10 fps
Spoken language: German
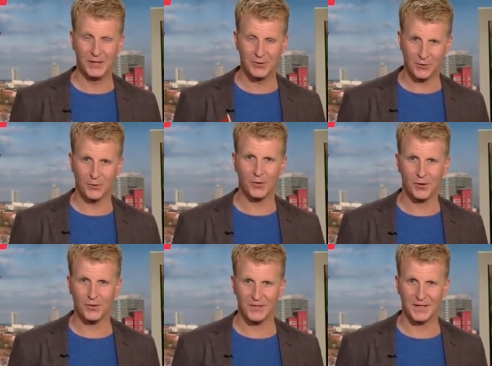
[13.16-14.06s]
So ein
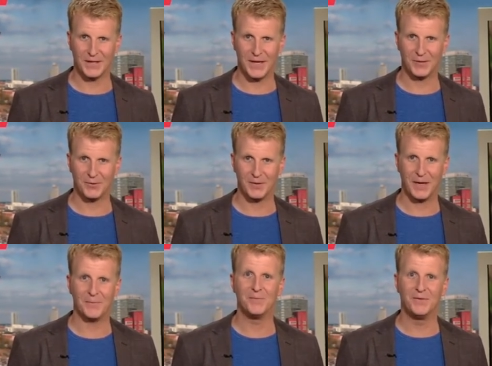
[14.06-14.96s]
Horrorszenario
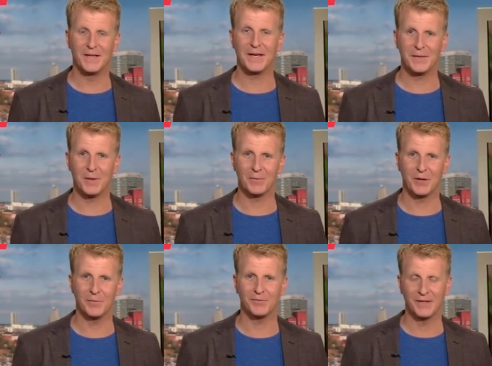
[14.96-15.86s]
haben wir dann immer im
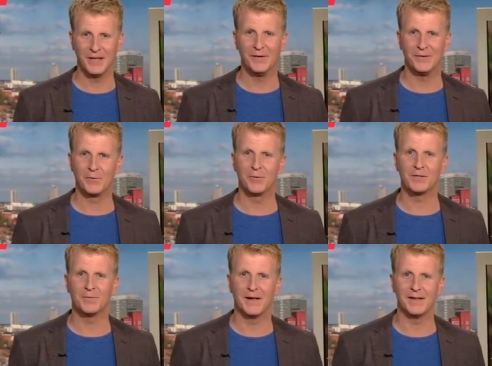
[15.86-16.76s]
Kopf, wenn
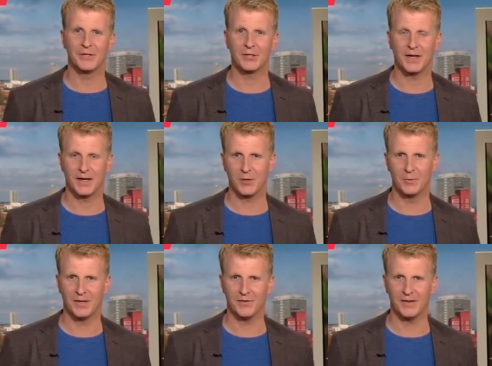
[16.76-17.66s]
uns mal eine Schlange
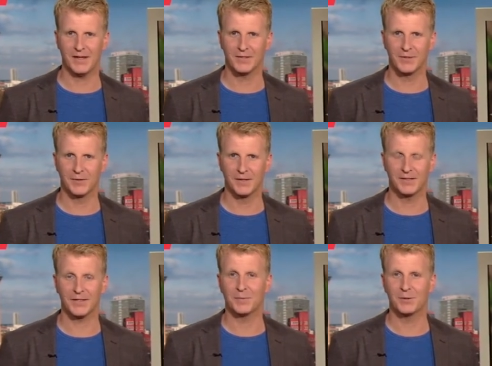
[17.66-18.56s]
über den Weg
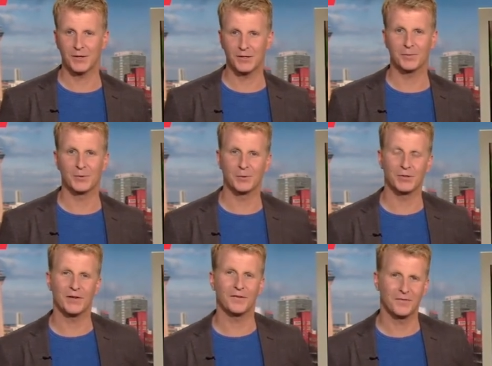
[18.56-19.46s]
züngelt. Das bedeutet
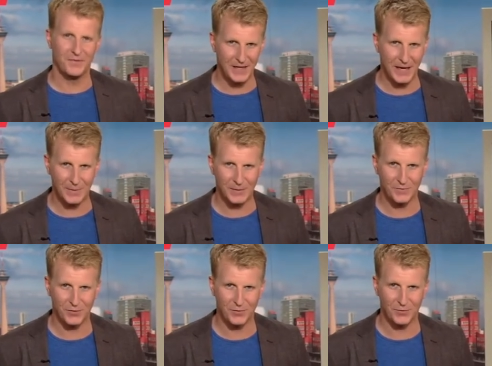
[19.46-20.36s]
mitunter viel
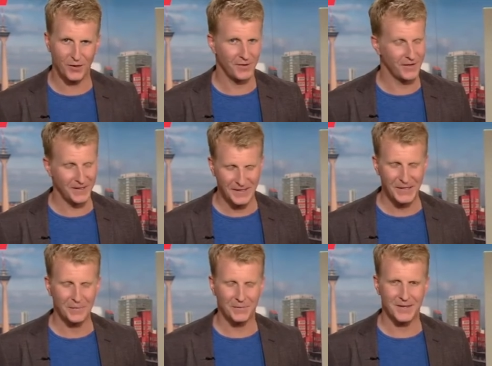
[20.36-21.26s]
Arbeit für die Feuerwehr.
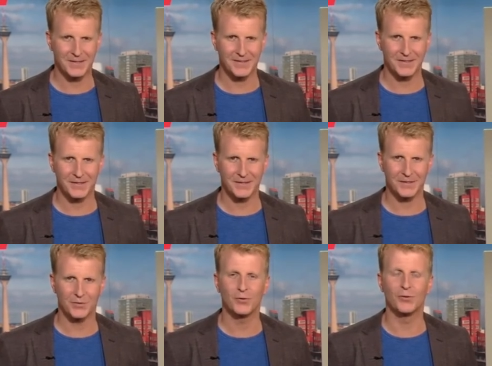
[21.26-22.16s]
Meist ist
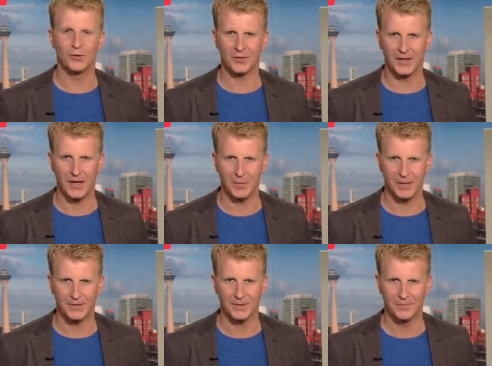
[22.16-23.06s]
das unnötige
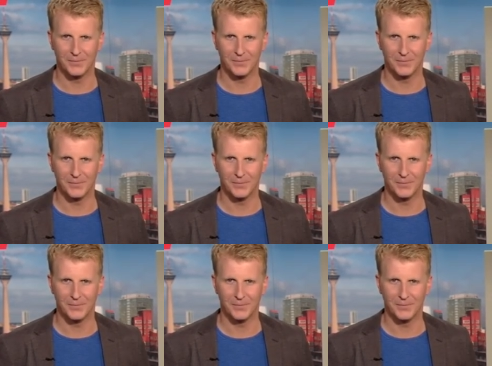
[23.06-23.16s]
Arbeit.